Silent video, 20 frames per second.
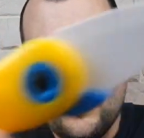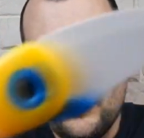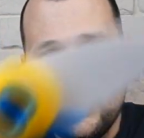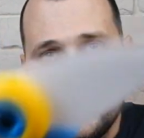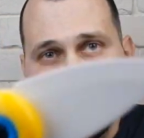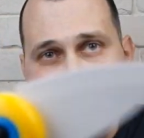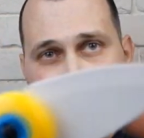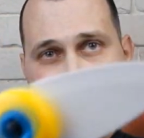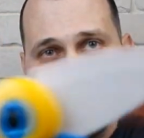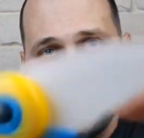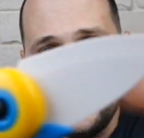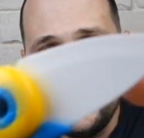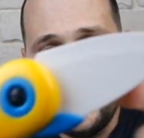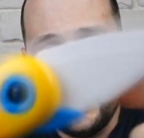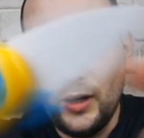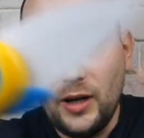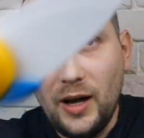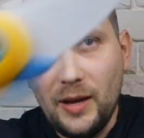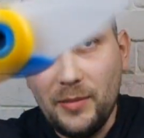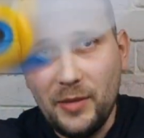Вот,
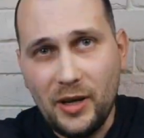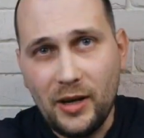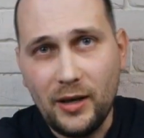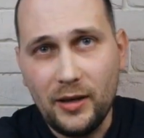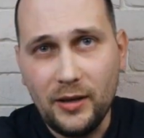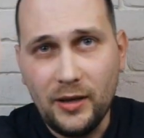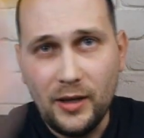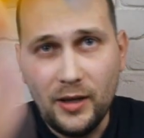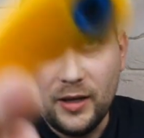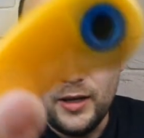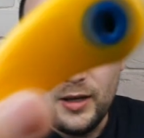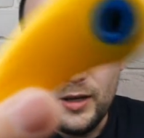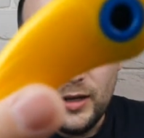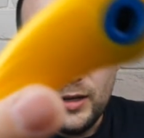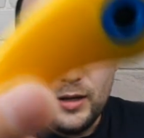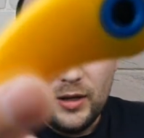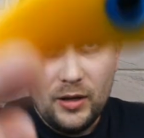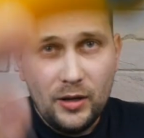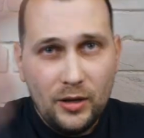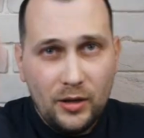керамика.
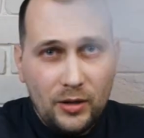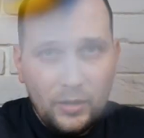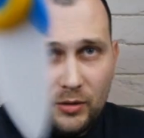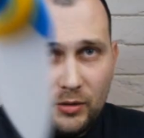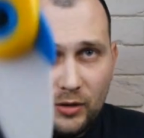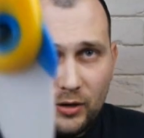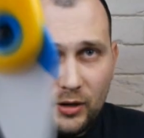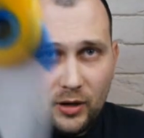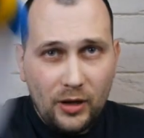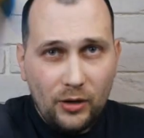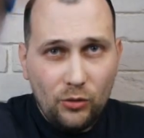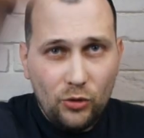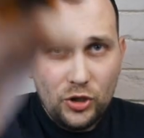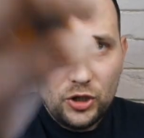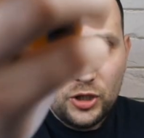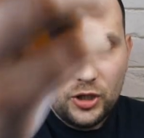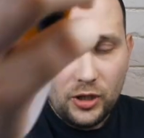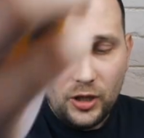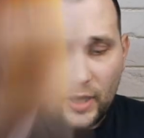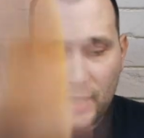
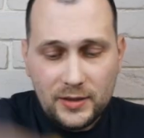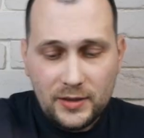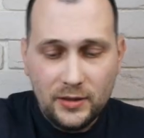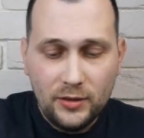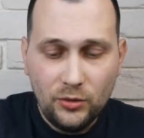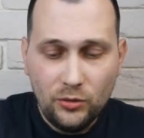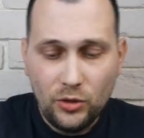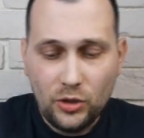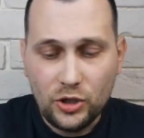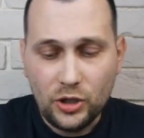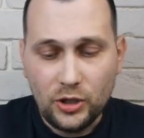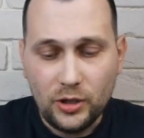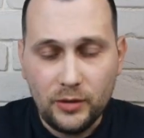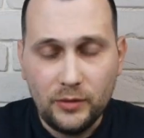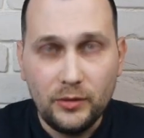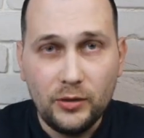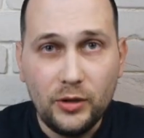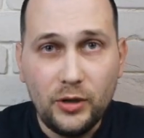Хороший, классный ножик.